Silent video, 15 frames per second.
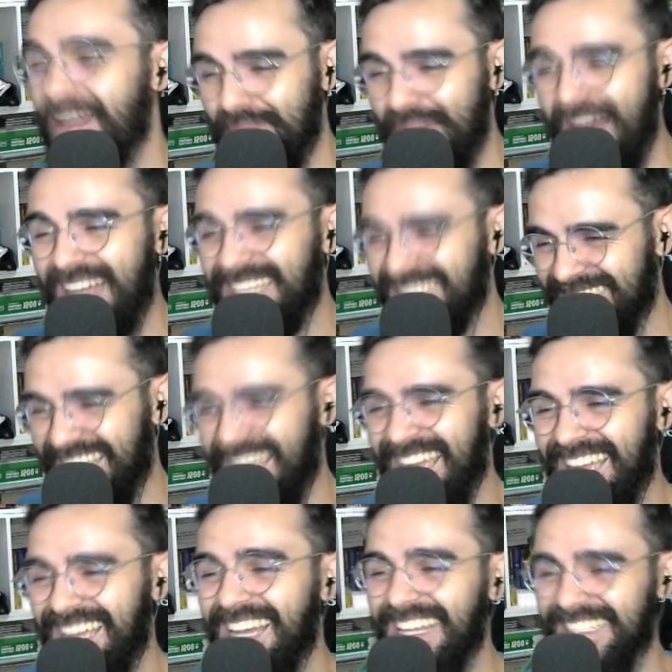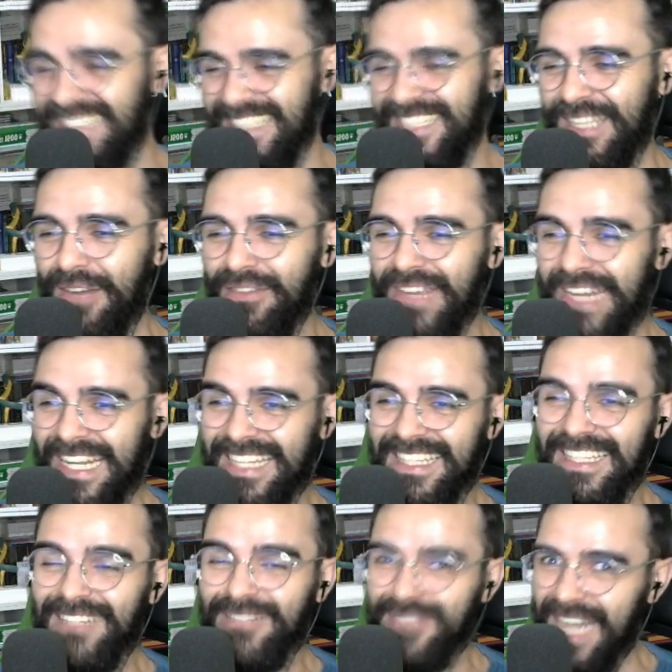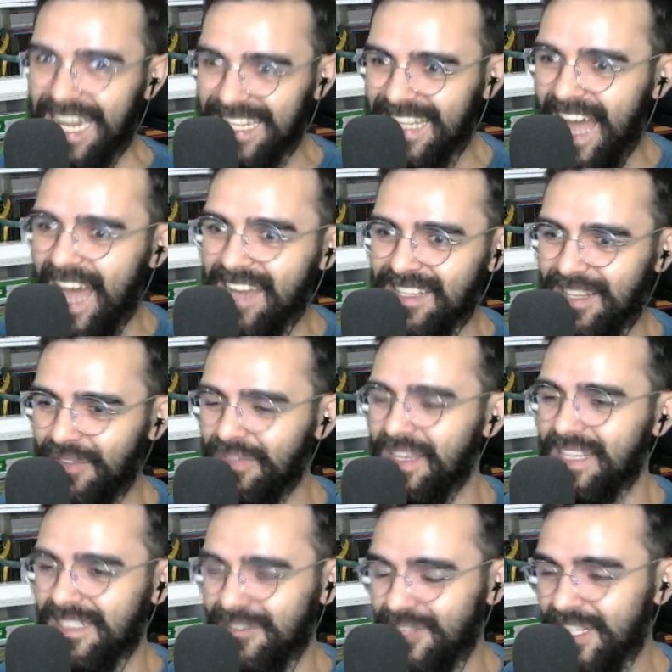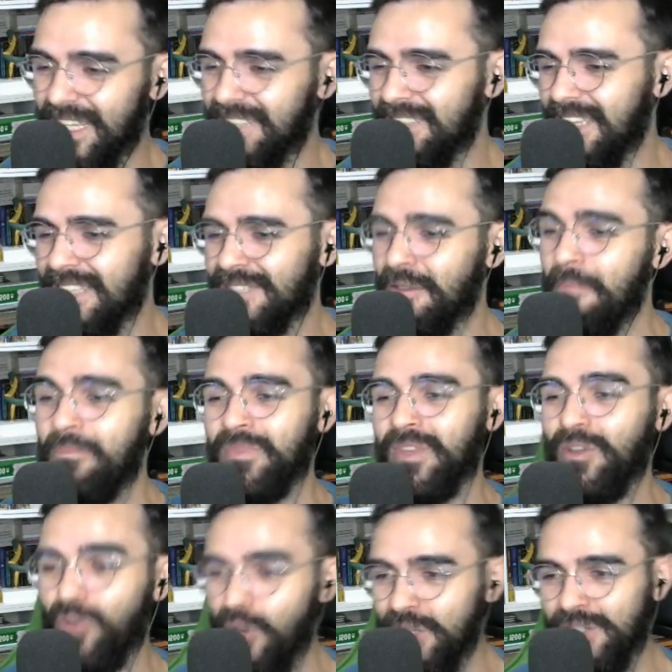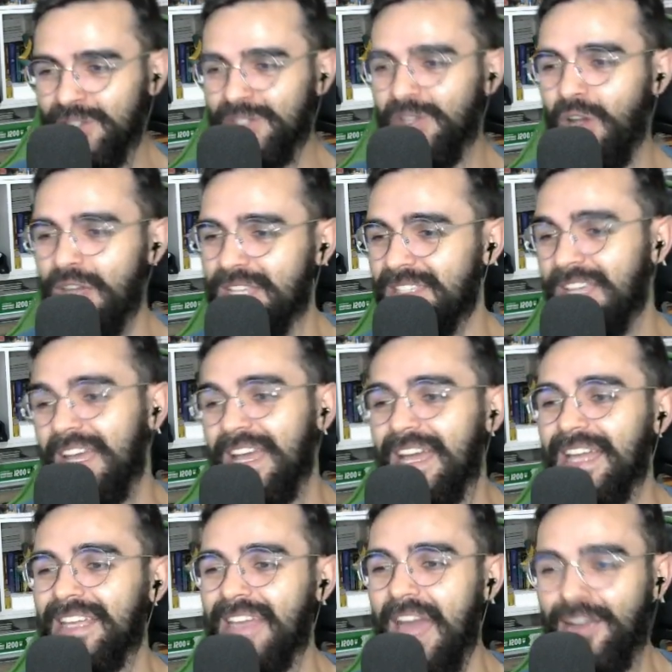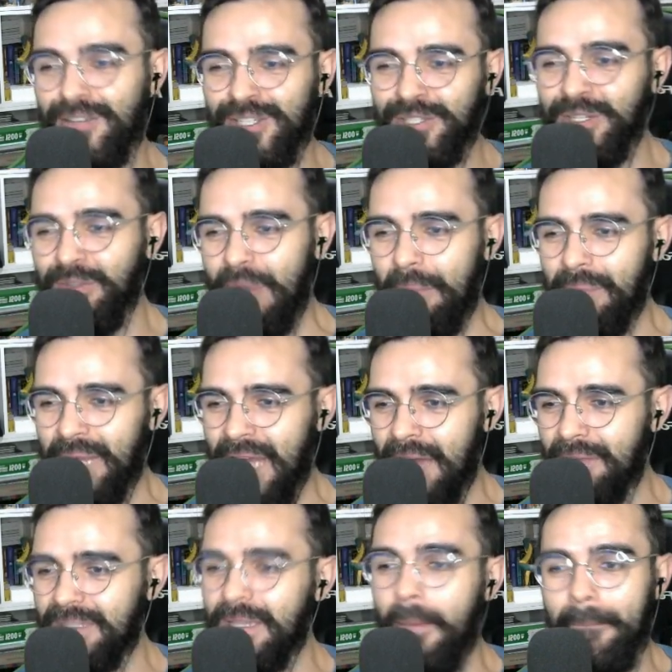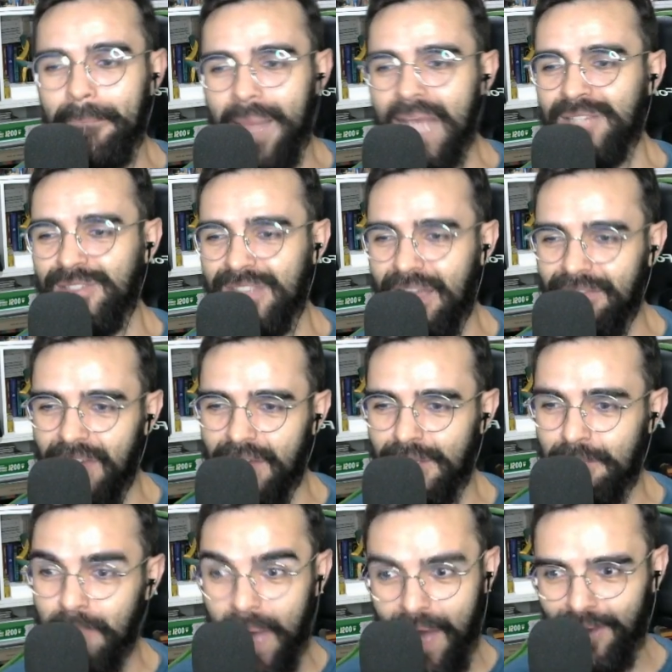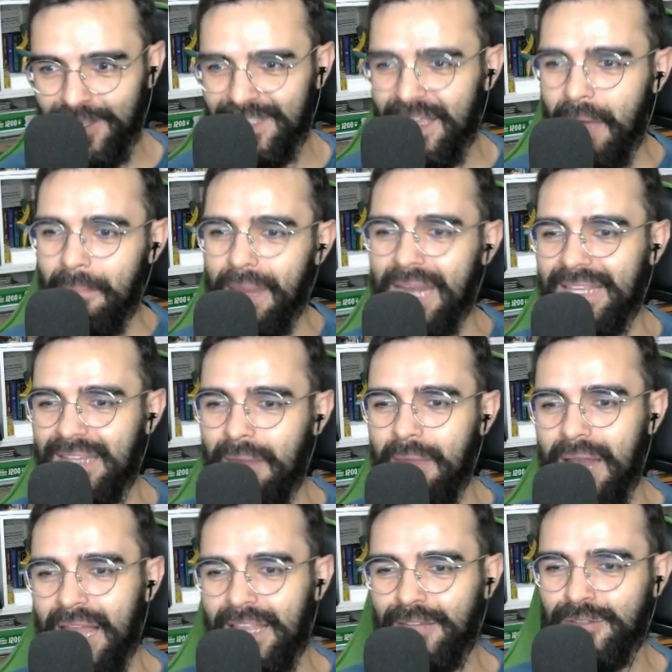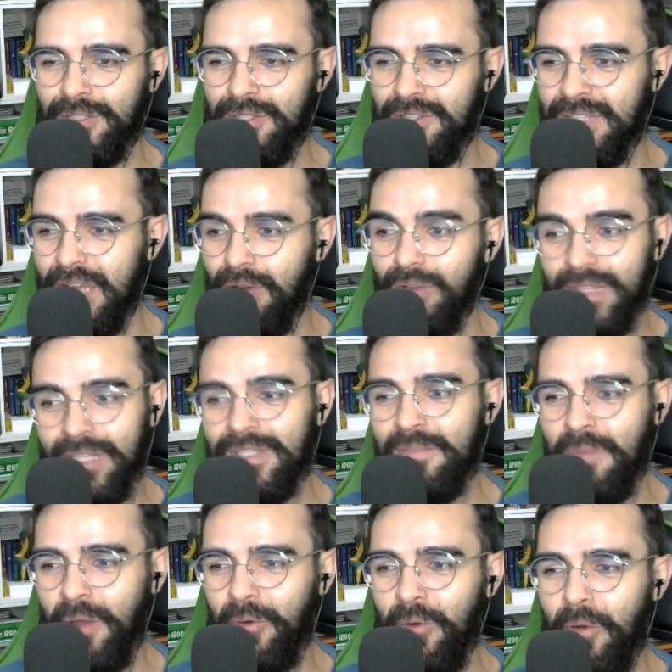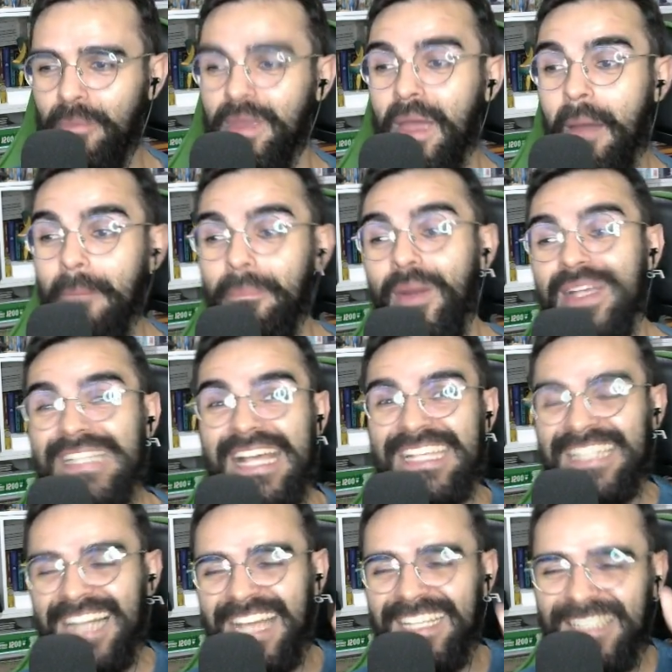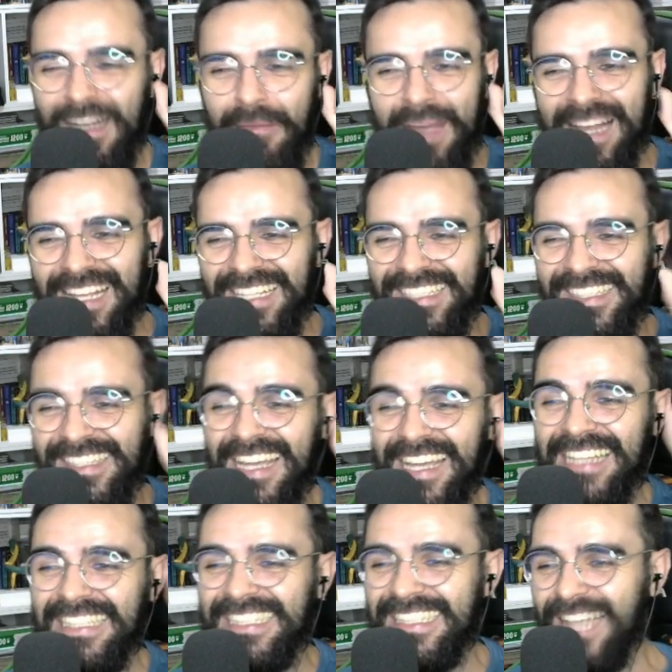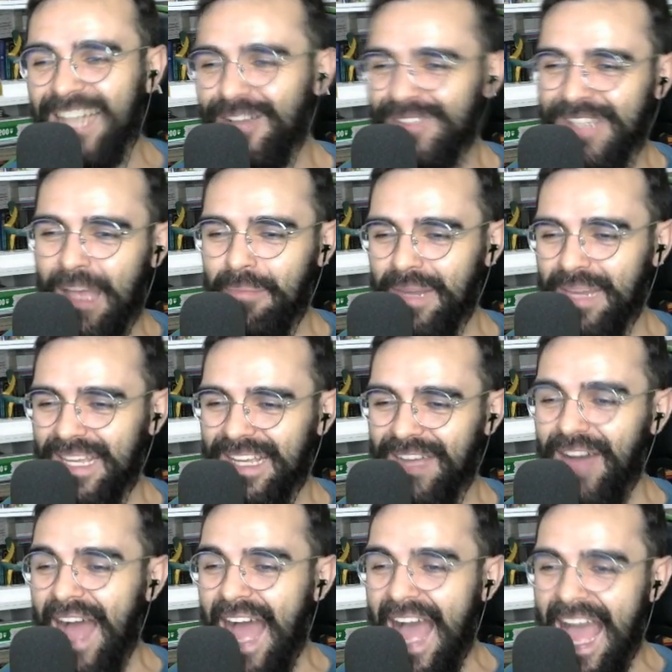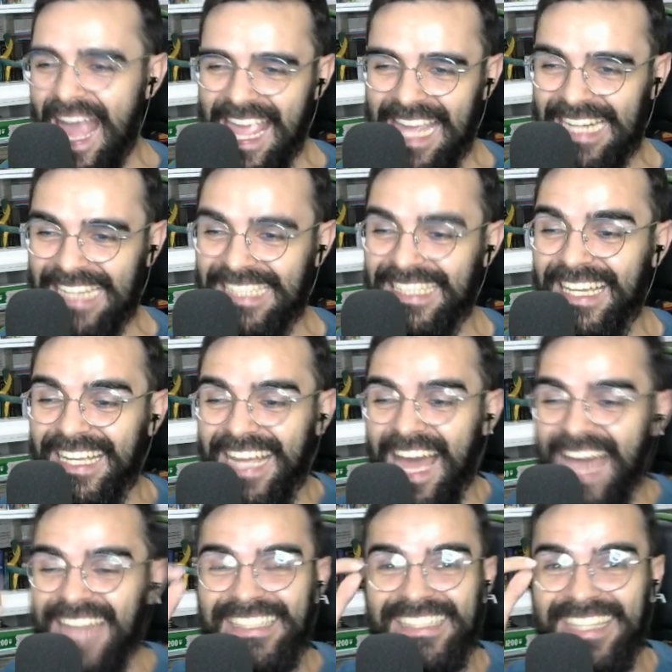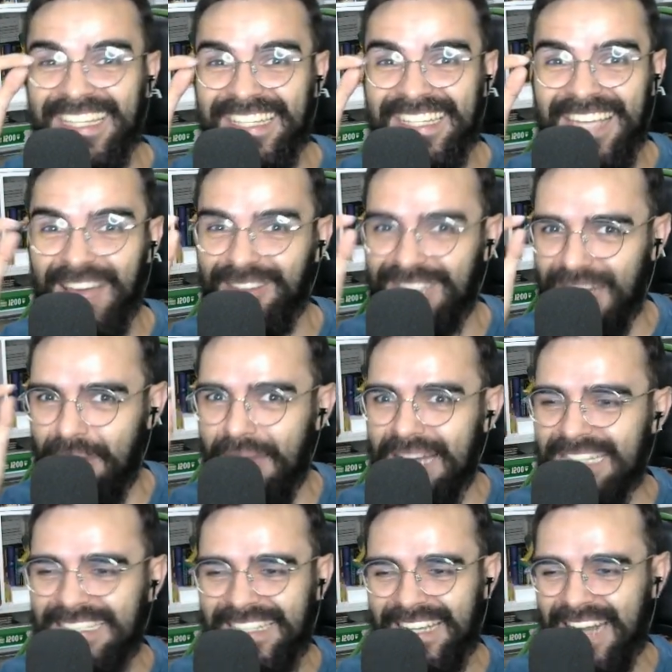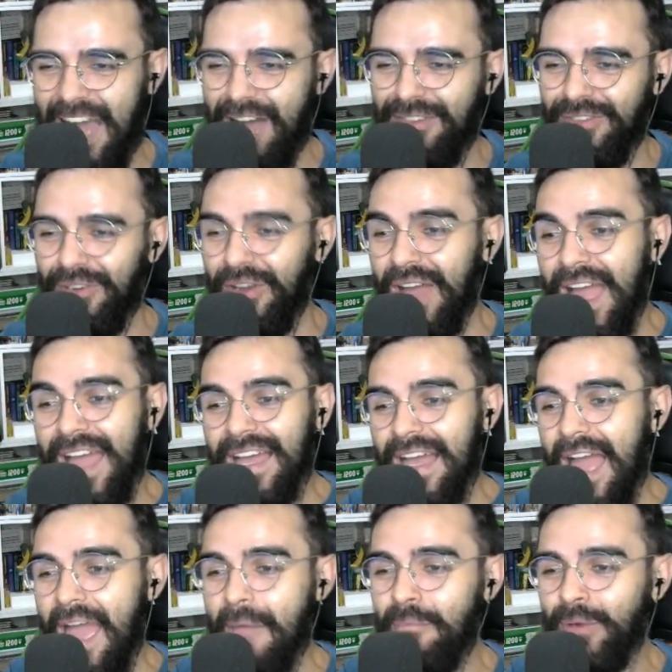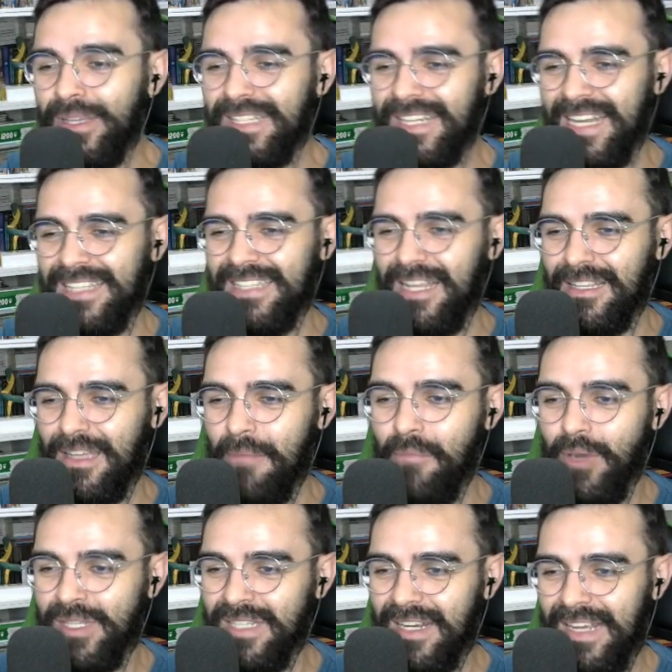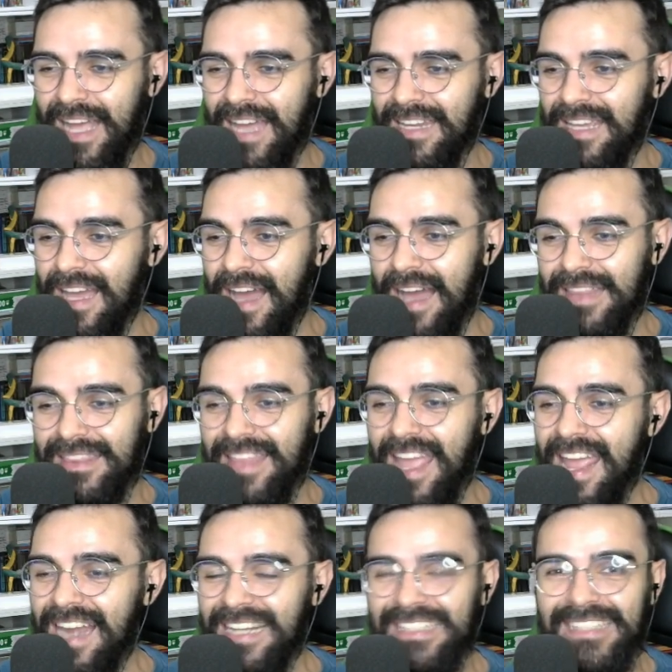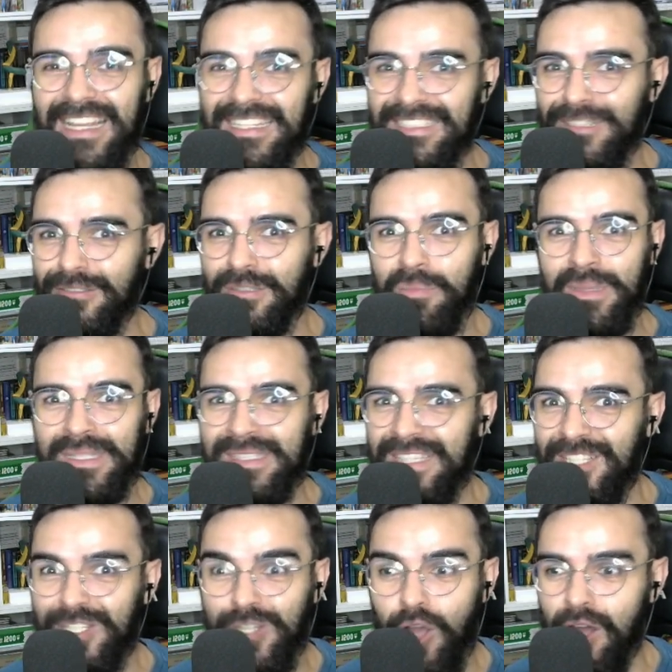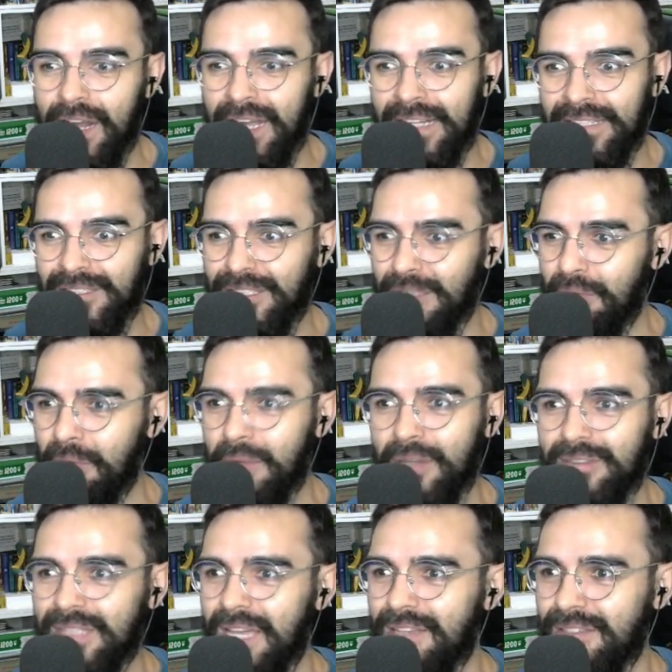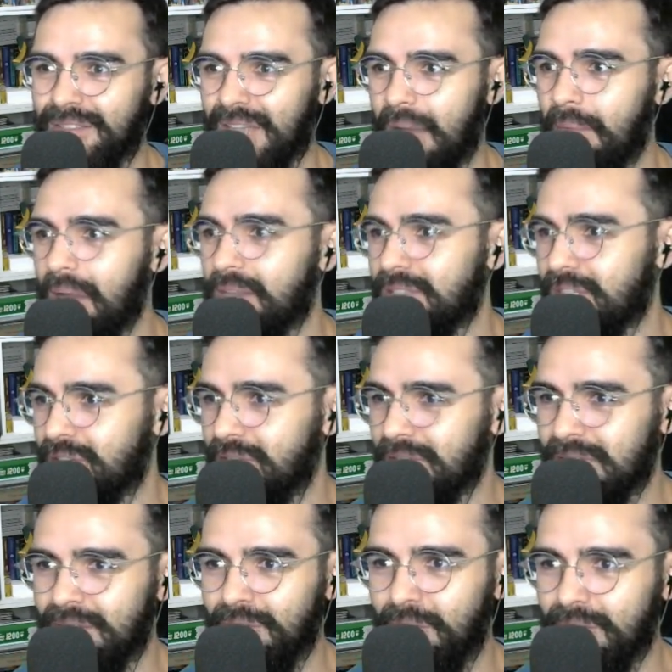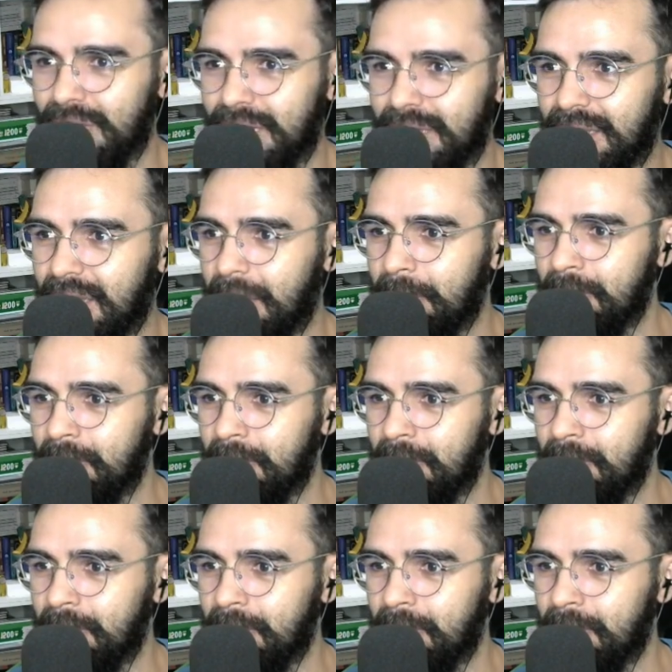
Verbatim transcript: Mas tem, vocês estão vendo aqui, os lendários, enfim, são gigantescos. Construções. Quer construir uma pirâmide? Basta usar vários paus para trabalhar na construção. Não se preocupe, pois as leis trabalhistas não se aplicam a eles. Cara, isso aqui é o trabalho escravo. É muito engraçado porque mostra a carinha deles. Eles estão, tipo assim, chorando. Tipo, meu Deus, o trabalho. Deixa eu ver se eu encontro aqui.